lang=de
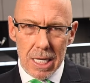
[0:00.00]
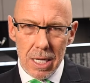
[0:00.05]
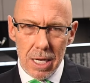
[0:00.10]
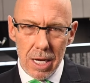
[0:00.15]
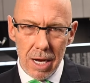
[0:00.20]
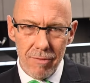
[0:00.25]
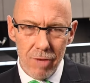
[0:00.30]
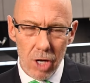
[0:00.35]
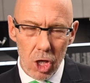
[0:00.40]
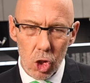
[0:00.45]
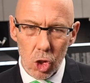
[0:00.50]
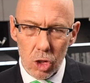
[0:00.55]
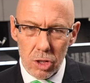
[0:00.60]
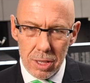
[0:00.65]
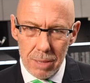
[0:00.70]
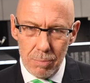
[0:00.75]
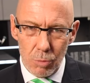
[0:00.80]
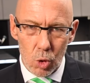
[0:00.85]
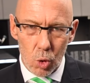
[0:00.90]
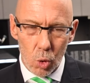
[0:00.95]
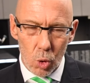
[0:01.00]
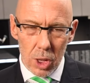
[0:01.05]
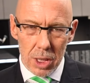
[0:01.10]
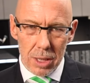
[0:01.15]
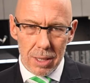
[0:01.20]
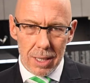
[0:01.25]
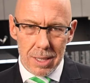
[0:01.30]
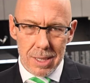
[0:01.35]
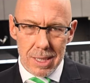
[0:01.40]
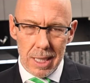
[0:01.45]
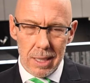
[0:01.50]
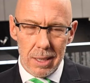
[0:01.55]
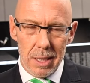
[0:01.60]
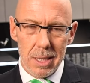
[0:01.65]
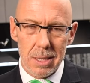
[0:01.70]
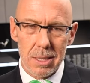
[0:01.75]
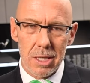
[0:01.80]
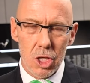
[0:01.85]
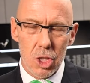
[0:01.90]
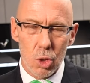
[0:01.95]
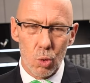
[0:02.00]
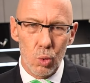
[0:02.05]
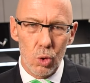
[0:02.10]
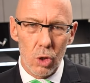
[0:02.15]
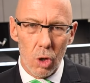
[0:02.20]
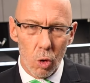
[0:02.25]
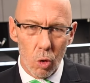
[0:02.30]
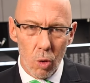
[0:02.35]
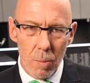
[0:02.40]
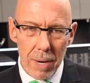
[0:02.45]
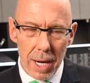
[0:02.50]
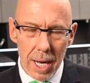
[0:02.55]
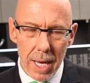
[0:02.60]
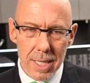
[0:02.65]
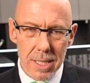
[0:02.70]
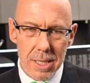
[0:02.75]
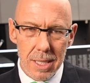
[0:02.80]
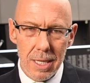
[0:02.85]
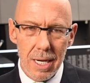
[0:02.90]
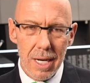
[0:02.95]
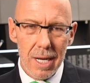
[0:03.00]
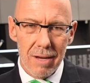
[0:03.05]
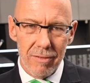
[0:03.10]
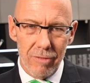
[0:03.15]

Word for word: naja, wird Tim Cook tatsächlich das Ruder rumreißen?